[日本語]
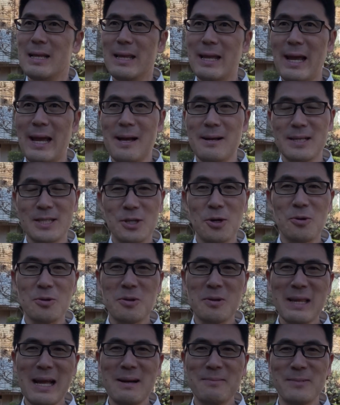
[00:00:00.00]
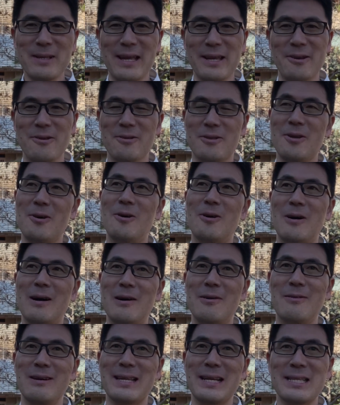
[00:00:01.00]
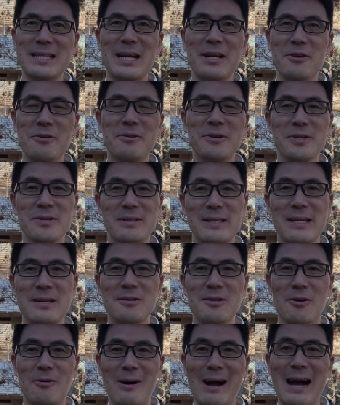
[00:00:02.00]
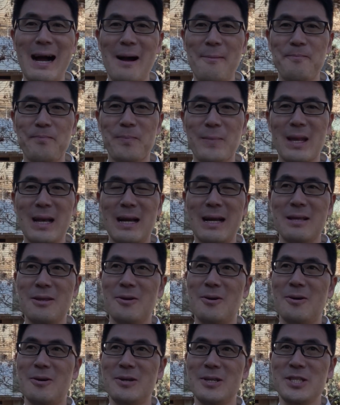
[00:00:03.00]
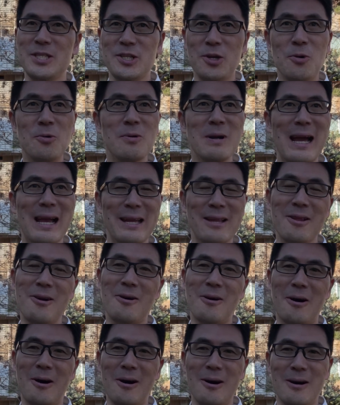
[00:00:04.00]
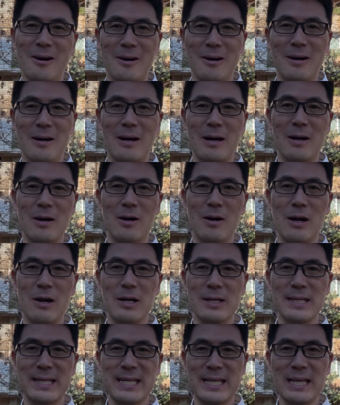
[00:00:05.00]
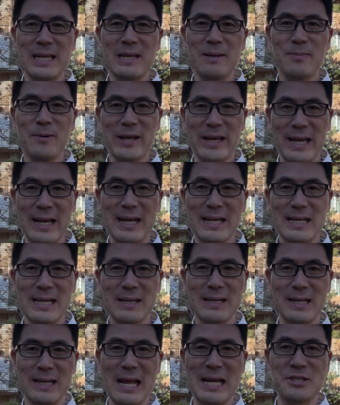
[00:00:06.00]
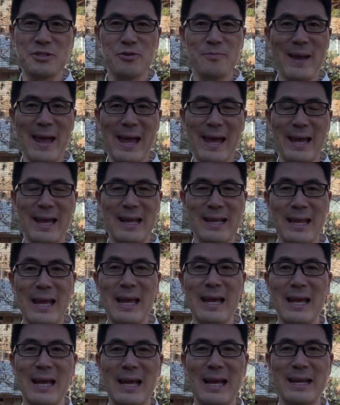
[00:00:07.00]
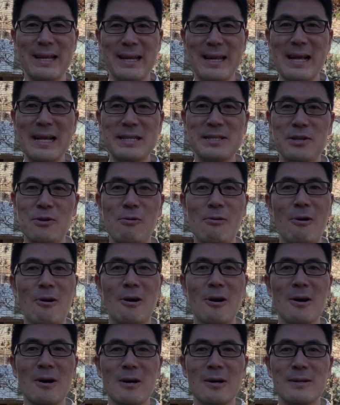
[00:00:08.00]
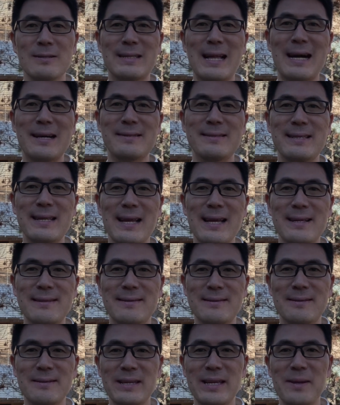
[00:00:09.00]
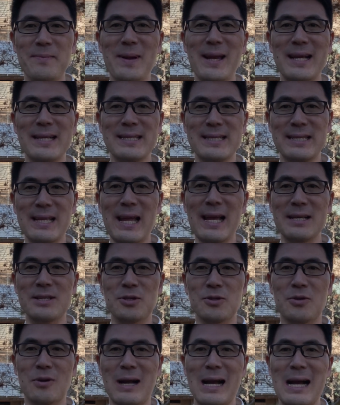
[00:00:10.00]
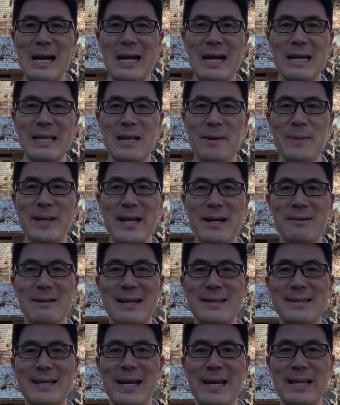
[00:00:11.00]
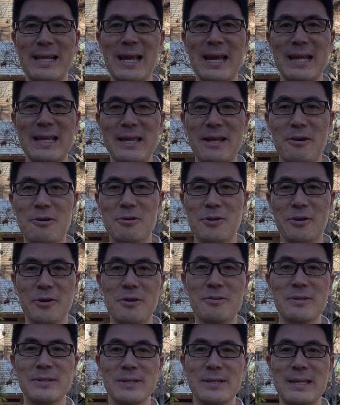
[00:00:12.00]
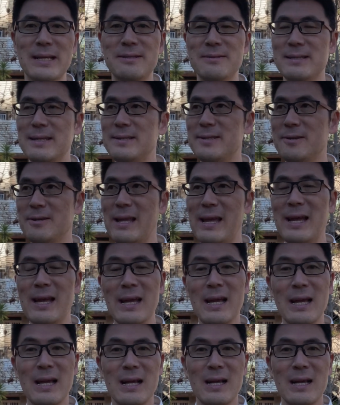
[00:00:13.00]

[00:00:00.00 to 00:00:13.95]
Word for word: で、ショートタームで言うと、私がよく言ってるのは、あの、将来の シーブイ、レジュメ、ね、えー、履歴書を作成するイメージで、ちょっと考えてみてくださいね、ということをよく言ってるんですよね。